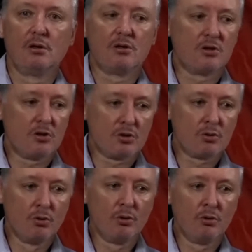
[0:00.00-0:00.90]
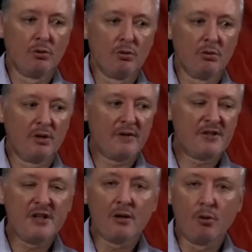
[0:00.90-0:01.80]
Зачастую на
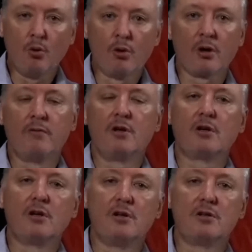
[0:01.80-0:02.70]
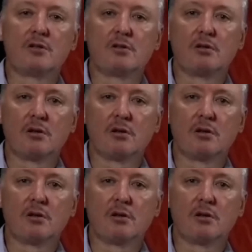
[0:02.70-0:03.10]
всех уровнях кризис.